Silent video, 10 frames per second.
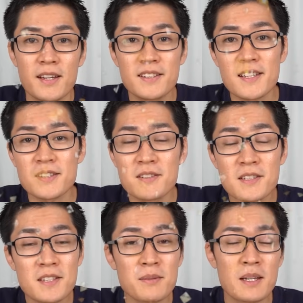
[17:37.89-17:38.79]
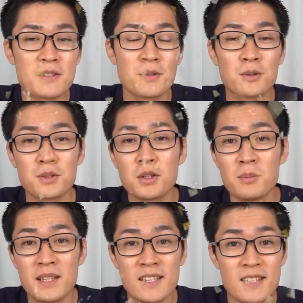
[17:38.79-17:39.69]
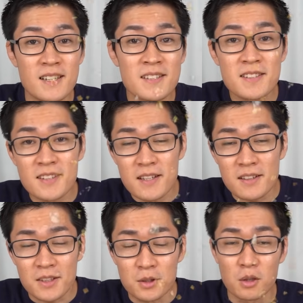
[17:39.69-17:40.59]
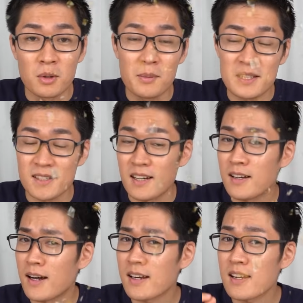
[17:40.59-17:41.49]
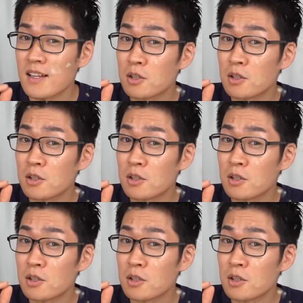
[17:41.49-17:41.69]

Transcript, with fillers: テキサスインストゥルメンツのことを皆さん知っているかと思いますが、彼ら